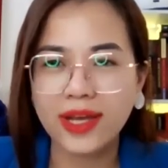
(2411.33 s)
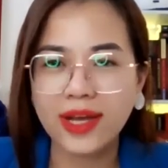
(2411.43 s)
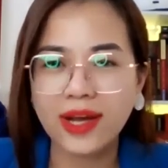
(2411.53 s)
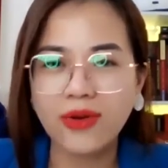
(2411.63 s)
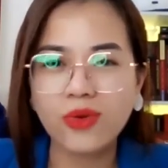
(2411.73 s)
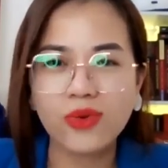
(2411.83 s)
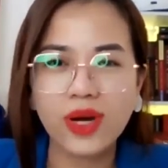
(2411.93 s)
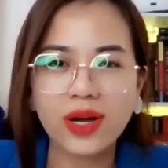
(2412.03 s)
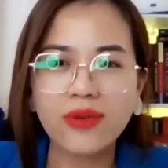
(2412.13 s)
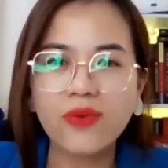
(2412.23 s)
à, cũng
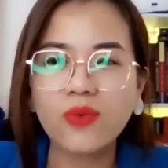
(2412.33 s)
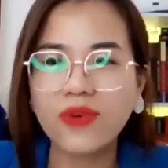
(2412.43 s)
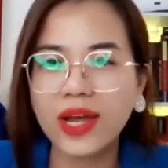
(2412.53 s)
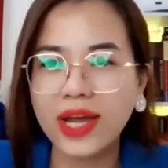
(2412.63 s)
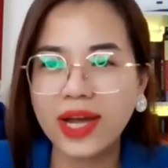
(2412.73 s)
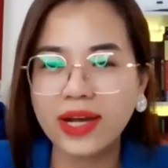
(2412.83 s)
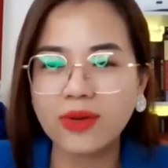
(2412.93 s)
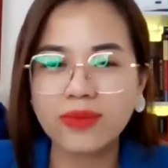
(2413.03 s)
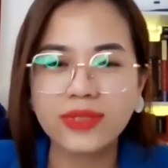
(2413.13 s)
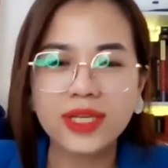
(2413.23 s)
hơi vụng về ha
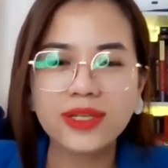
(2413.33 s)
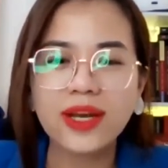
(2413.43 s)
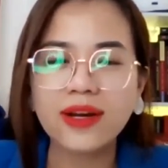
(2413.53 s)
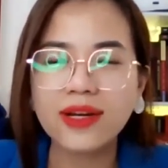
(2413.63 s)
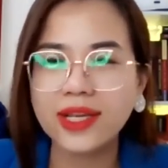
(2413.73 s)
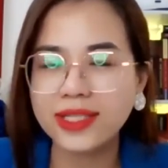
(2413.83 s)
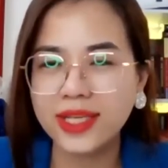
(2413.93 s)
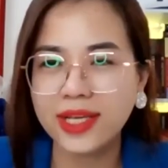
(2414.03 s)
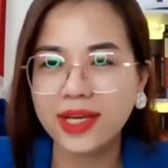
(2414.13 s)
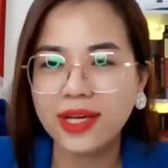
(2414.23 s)
cũng chưa nhớ các anh
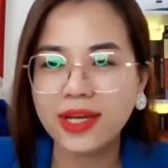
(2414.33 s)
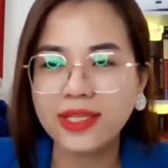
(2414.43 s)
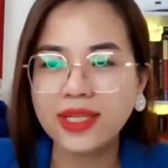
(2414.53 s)
chị à,